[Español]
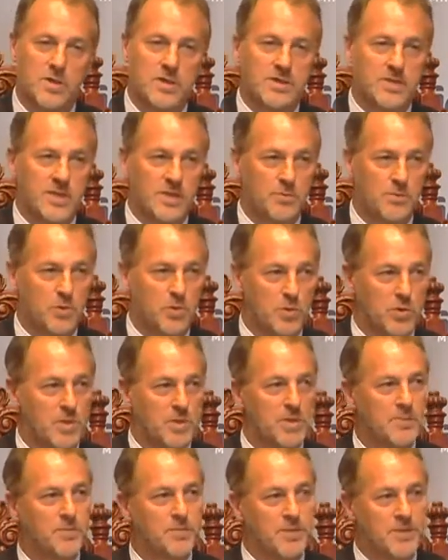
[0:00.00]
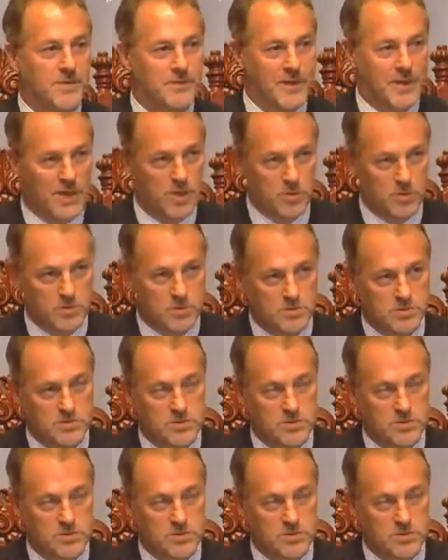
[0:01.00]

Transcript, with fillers: el transporte privado.